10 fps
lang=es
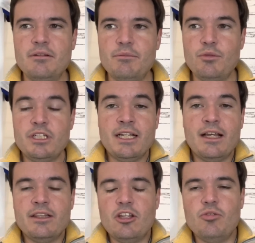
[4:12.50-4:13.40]
Me hubiese
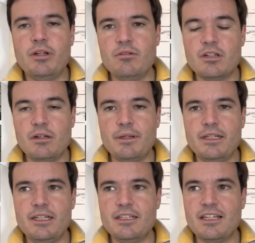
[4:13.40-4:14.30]
encantado ver a un Real
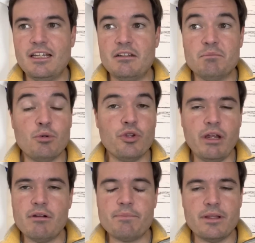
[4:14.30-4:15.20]
Madrid que podría
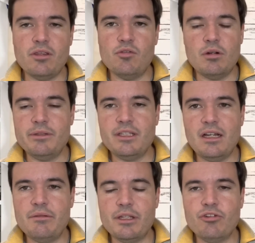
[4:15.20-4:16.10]
haber perdido igualmente la
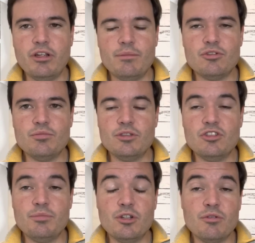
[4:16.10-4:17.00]
eliminatoria, por
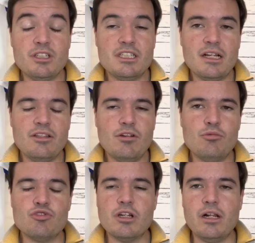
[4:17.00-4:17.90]
supuesto, pero que hubiese salido a
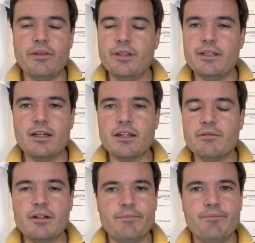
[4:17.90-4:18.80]
buscar al City
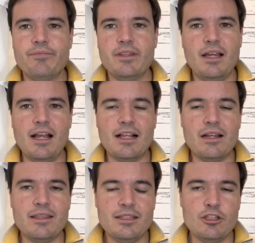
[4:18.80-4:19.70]
arriba. A que
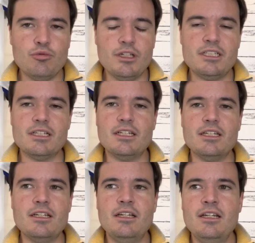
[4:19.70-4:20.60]
el City tuviese
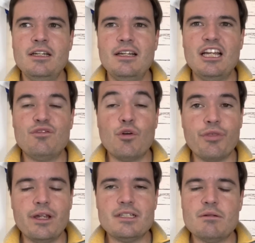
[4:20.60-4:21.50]
que
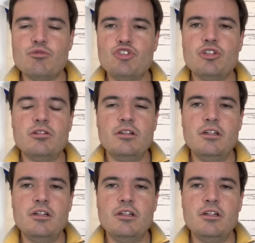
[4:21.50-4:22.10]
esforzarse mucho